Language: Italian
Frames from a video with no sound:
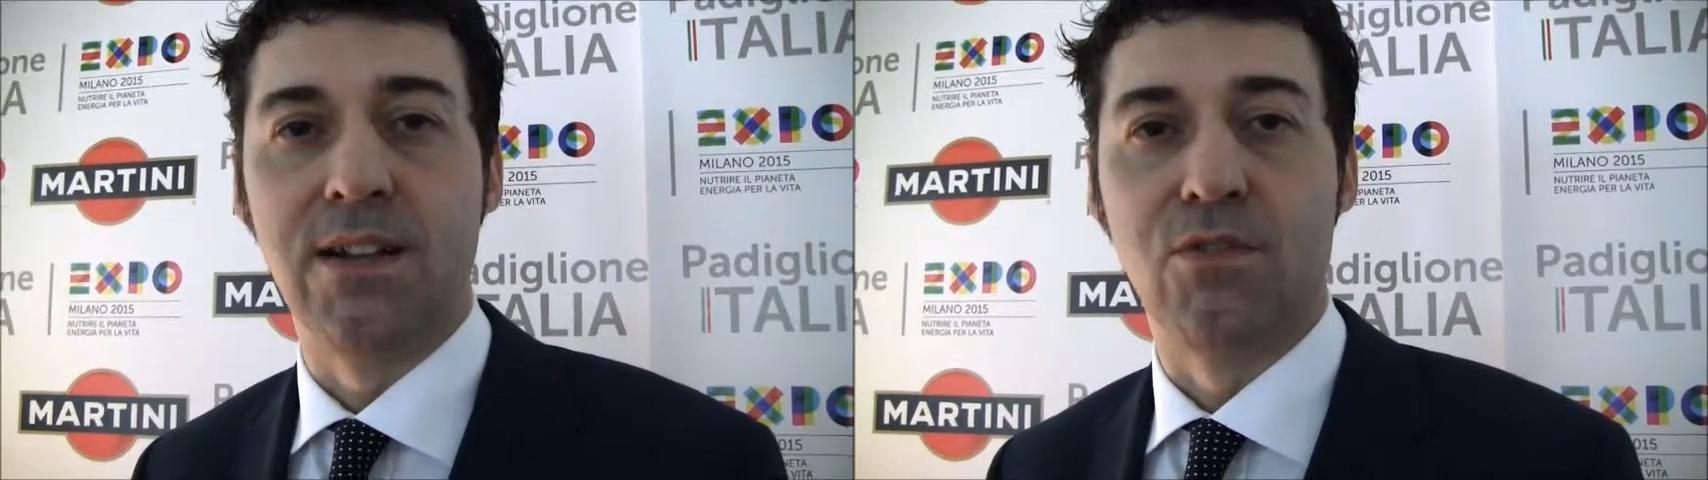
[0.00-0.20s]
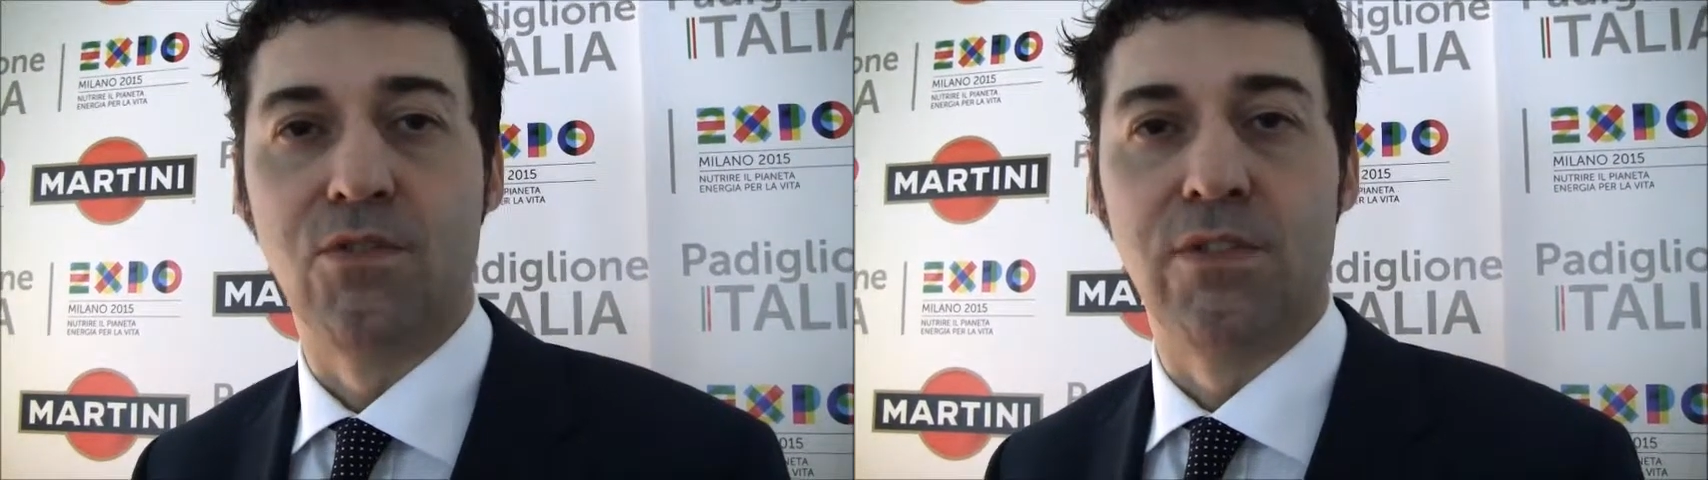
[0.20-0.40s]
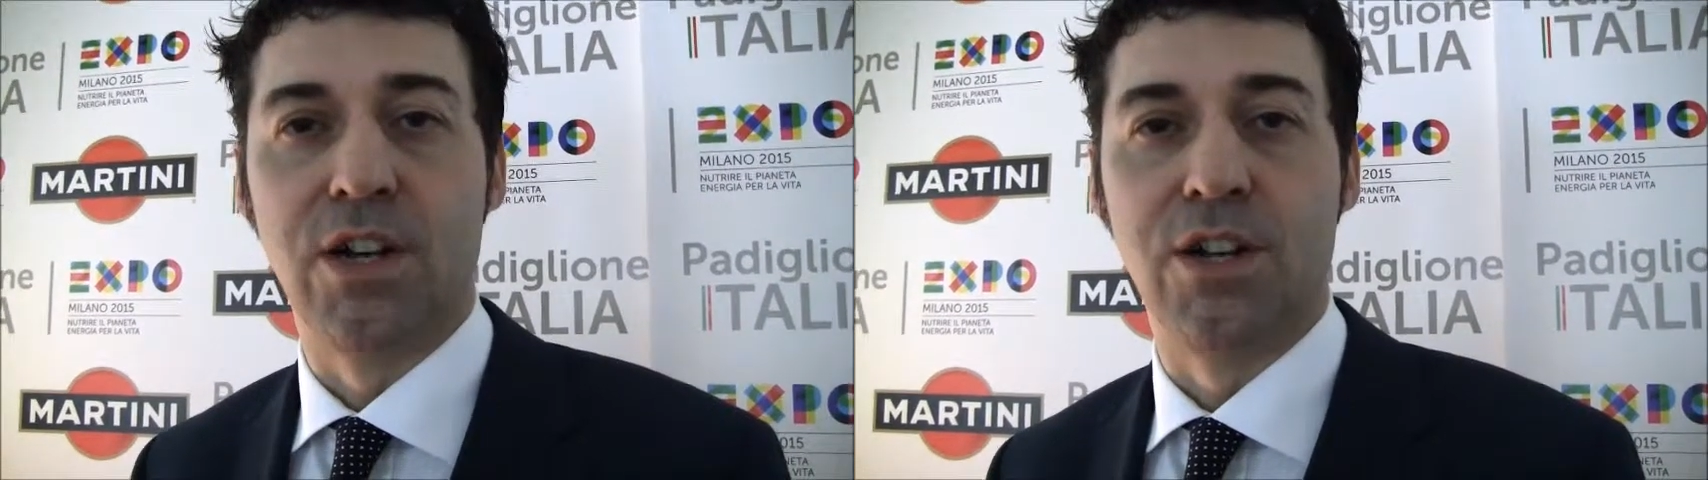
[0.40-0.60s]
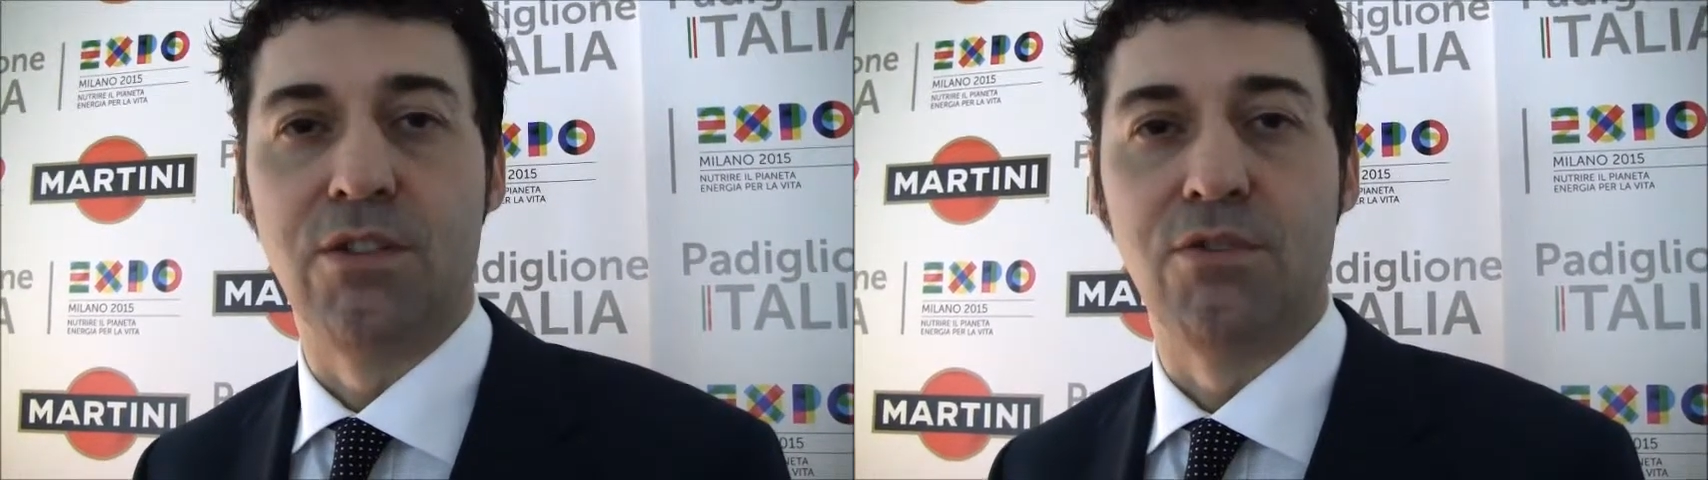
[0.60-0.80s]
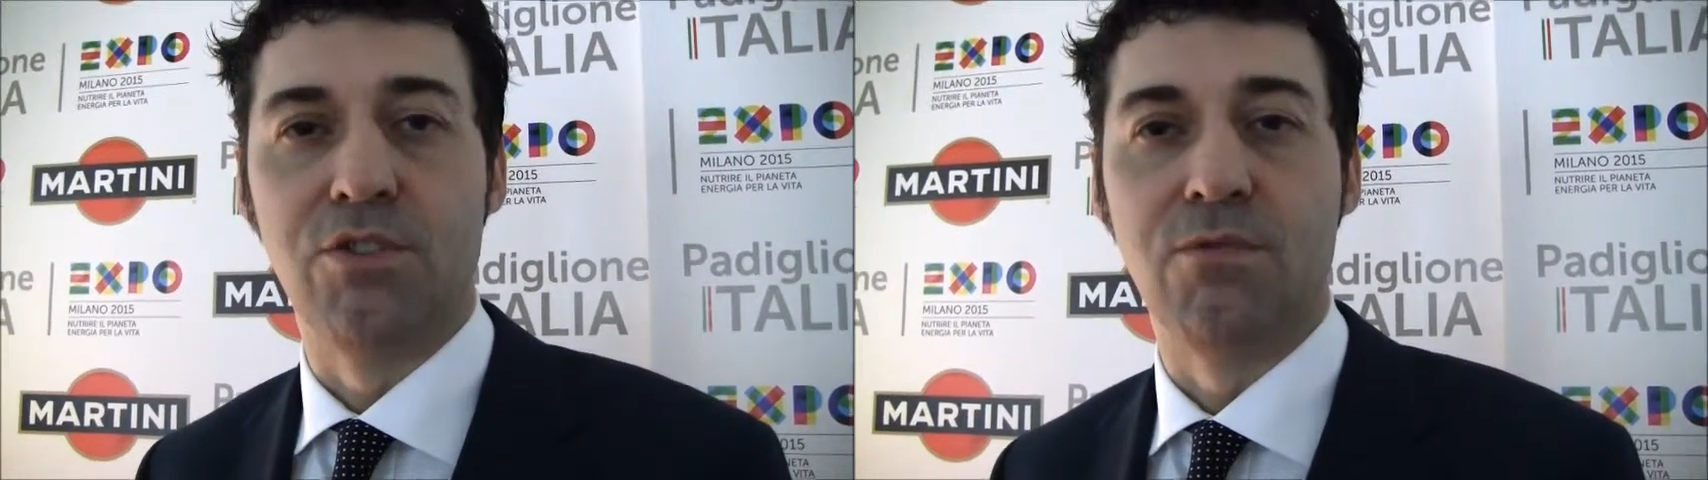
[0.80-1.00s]
con oltre
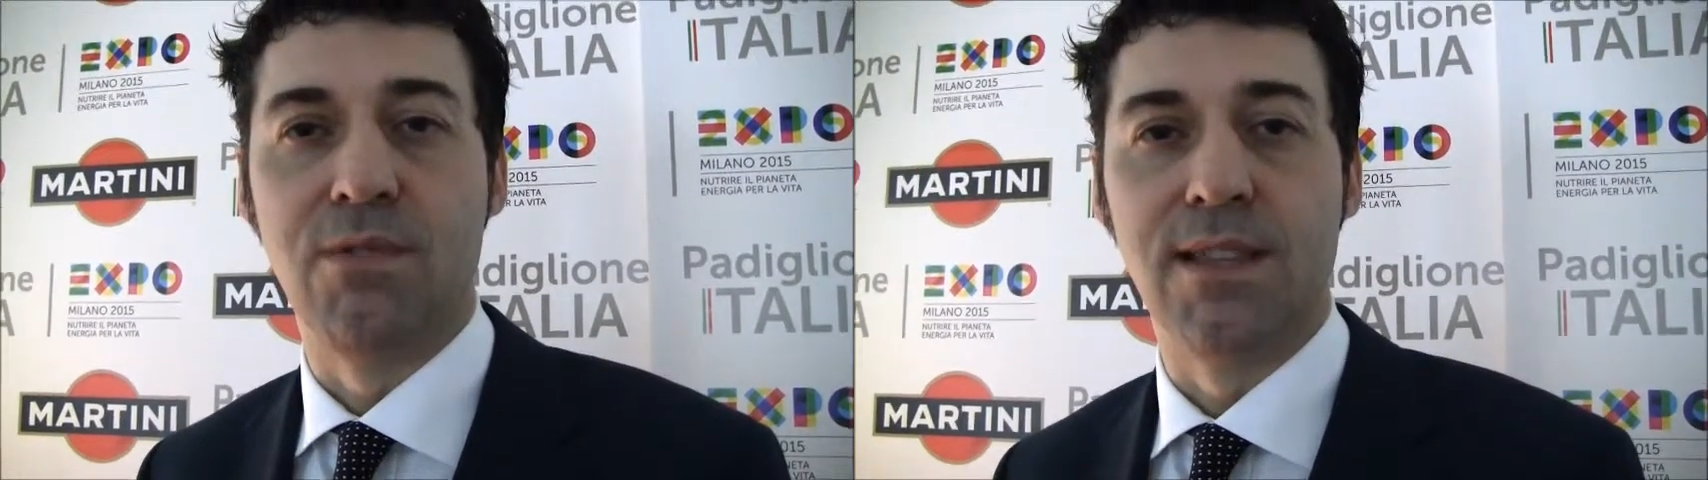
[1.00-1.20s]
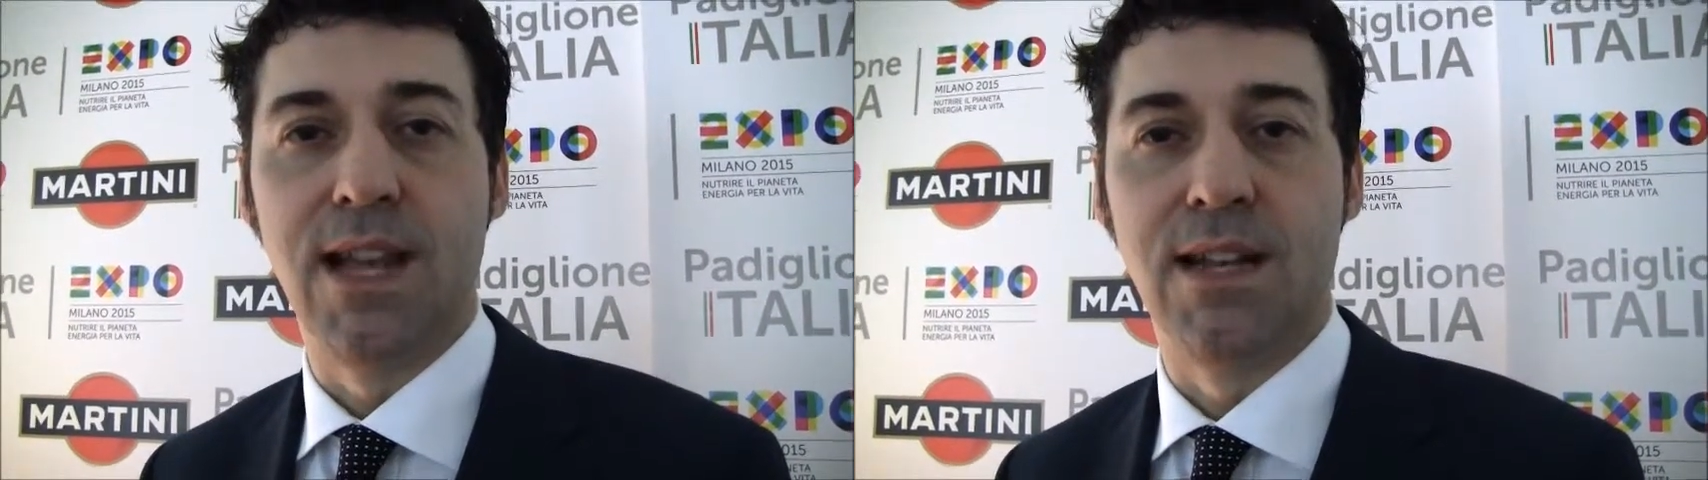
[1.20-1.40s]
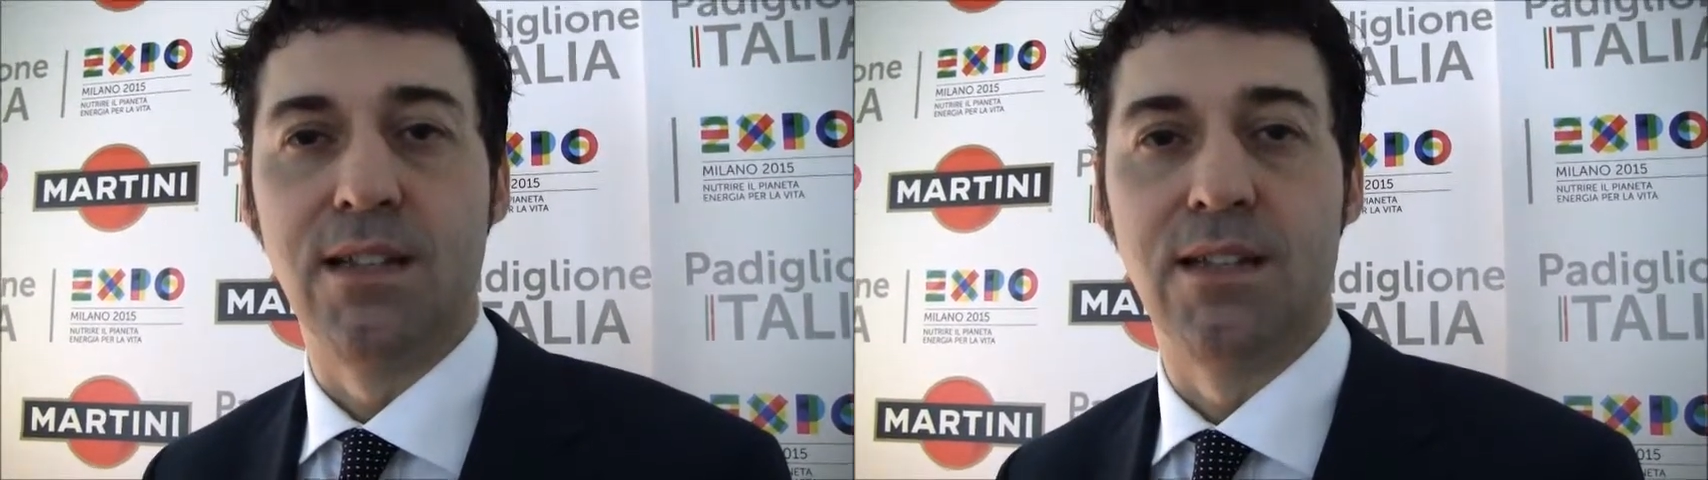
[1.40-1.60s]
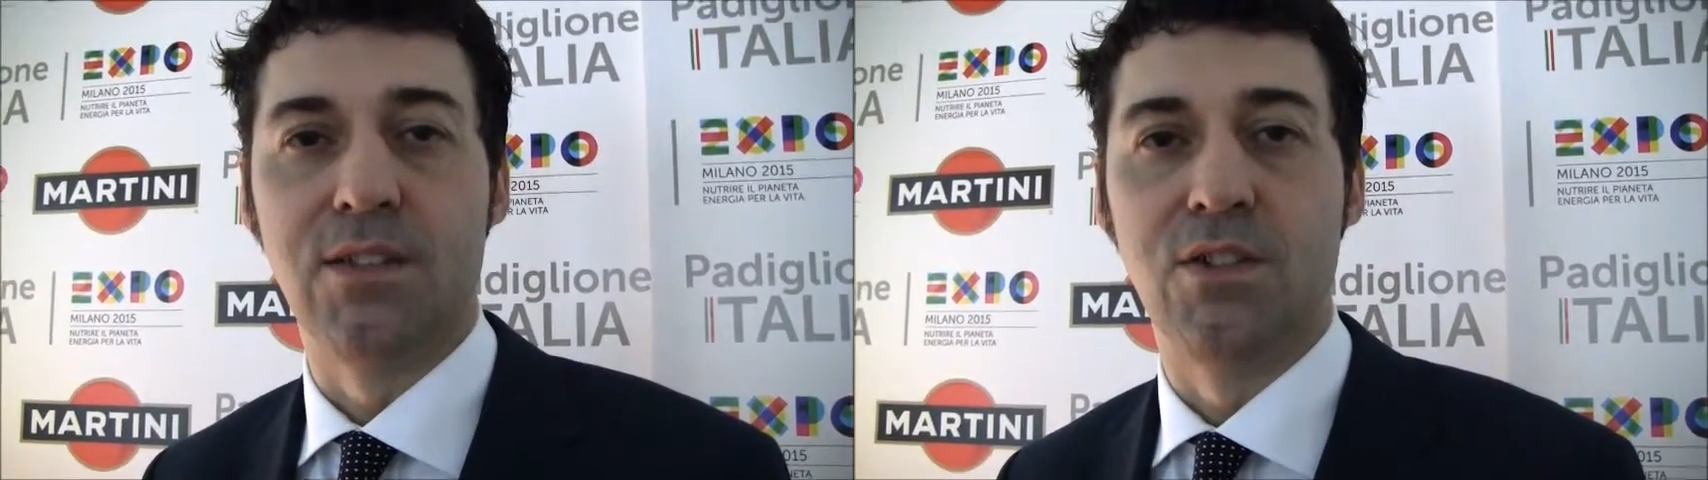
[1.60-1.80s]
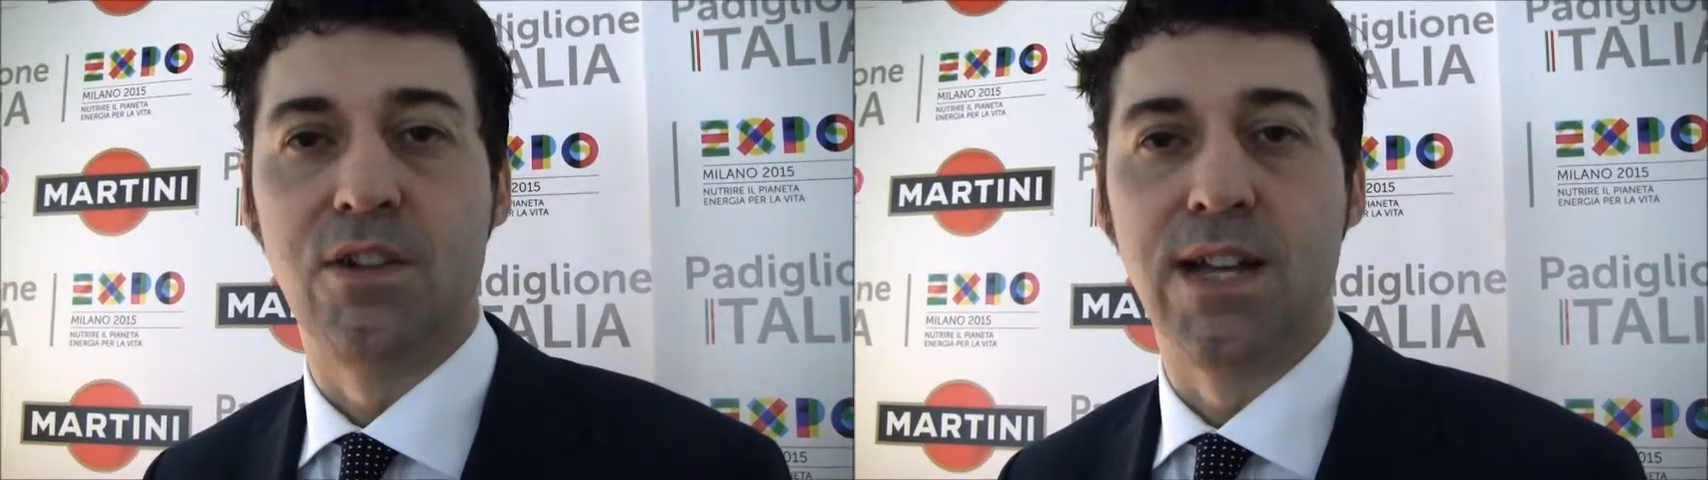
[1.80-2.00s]
150 anni di
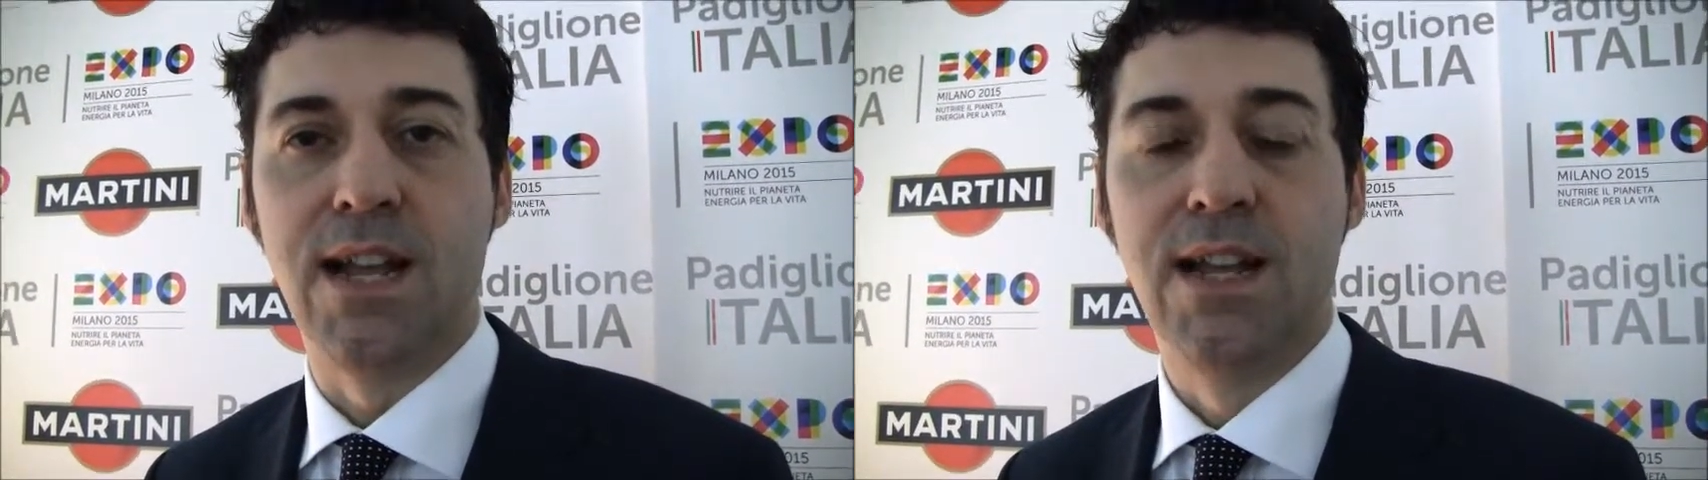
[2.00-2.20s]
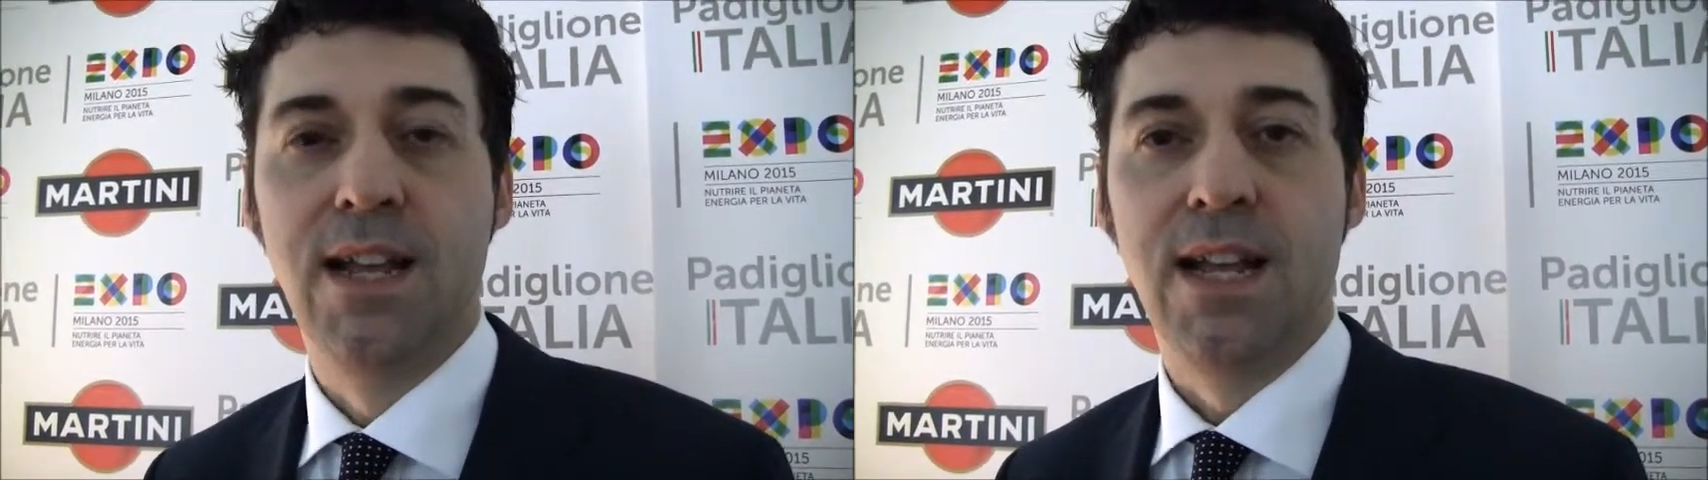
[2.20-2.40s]
storia